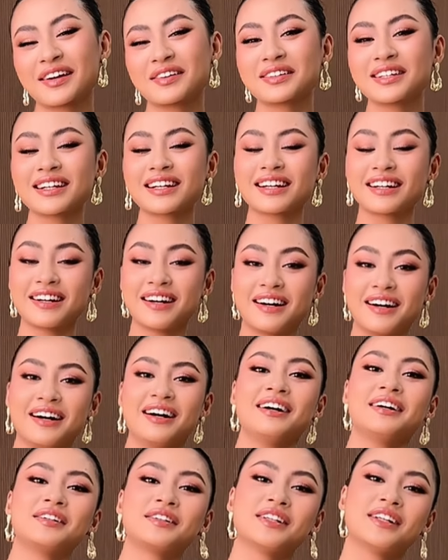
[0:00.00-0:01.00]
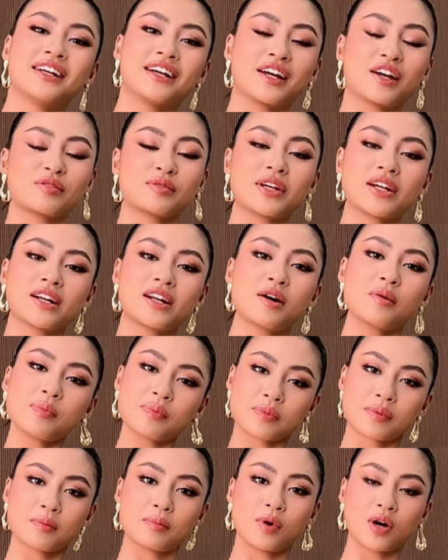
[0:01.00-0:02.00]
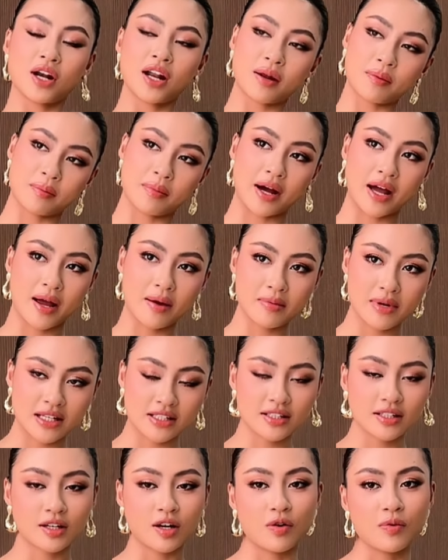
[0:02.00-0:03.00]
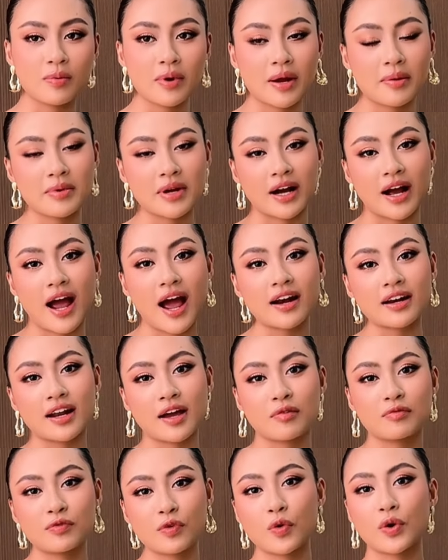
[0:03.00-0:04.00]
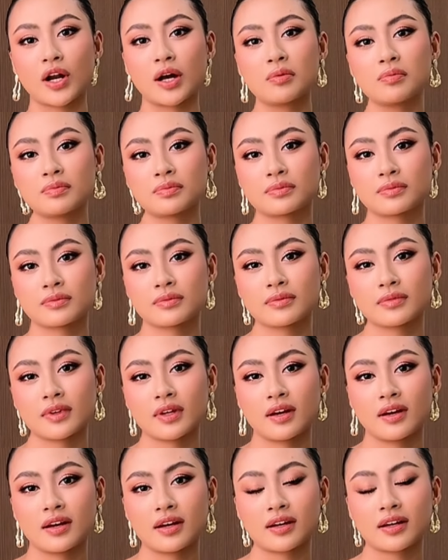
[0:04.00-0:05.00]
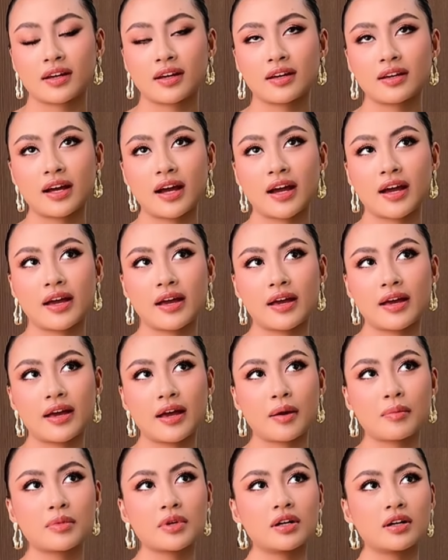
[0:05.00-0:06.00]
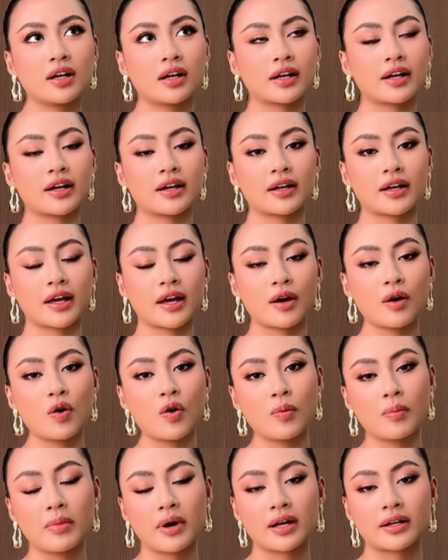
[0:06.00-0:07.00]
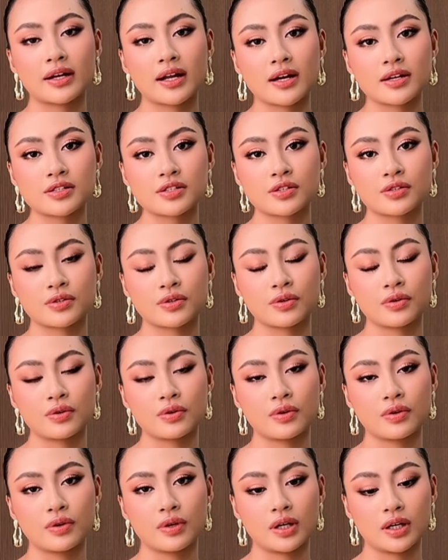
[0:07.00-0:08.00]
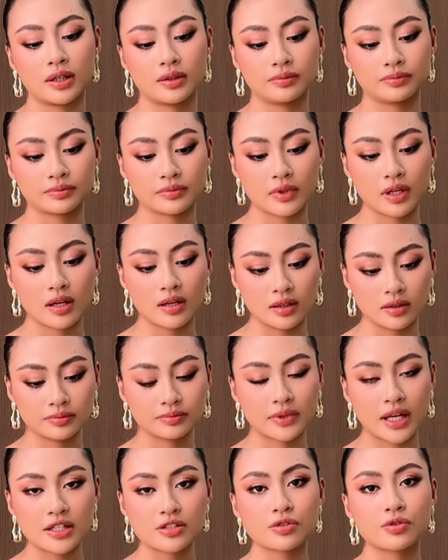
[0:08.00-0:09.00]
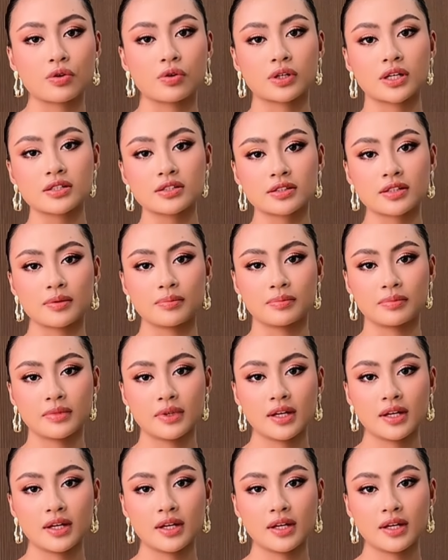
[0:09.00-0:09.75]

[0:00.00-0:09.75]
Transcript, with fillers: em thích cái đó em thích lắm mỗi lần mà em lên sân khấu mà em được hát là em vui lắm cái ngày em nhớ là cái cái hôm mà national custom. Uh, national custom